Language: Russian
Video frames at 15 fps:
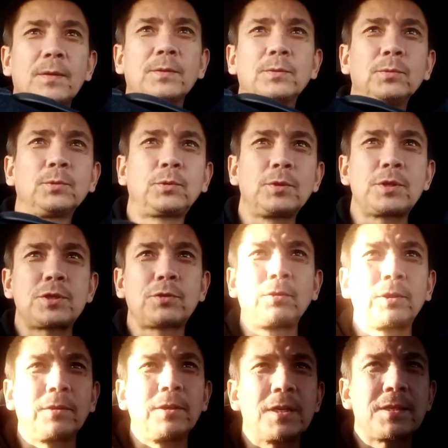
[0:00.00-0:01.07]
Ну, то есть
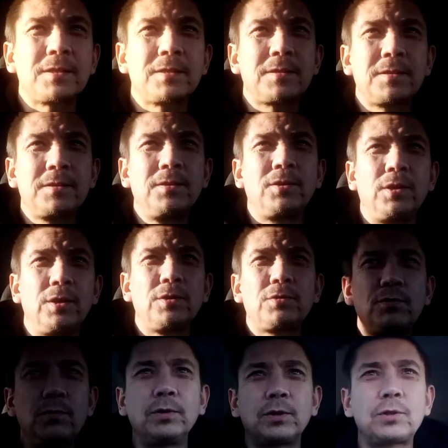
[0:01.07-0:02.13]
что-то вас
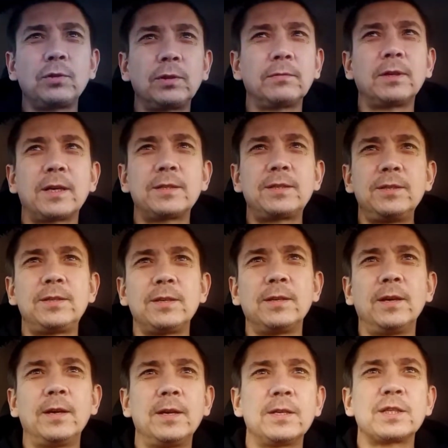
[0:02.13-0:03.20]
интересует, что-то вы хотите
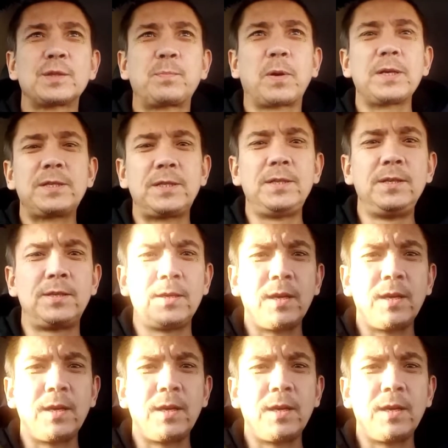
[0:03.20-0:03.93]
спросить.